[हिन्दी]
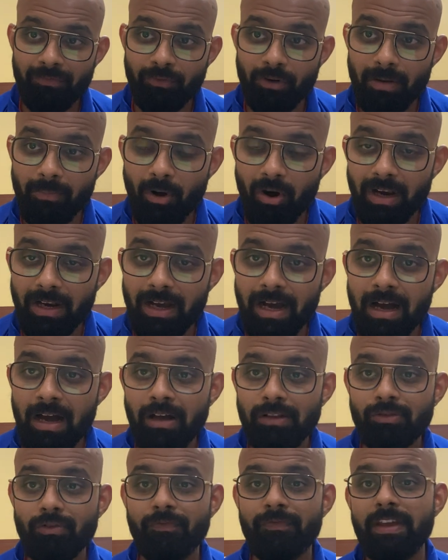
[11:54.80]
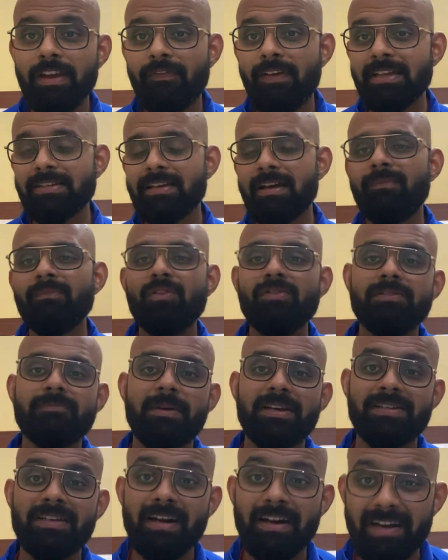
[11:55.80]
फुटबॉल का तो फीफा से हमको
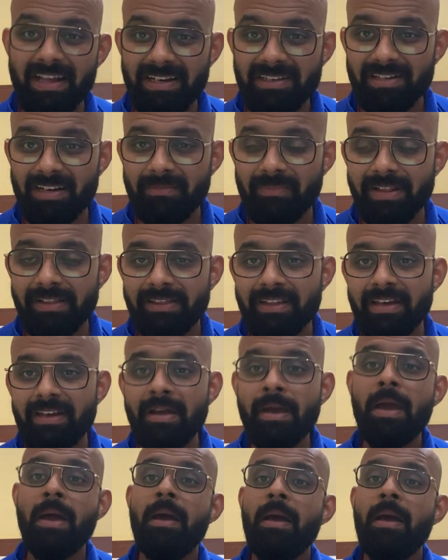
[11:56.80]
स्पेशल अटेंशन मिलती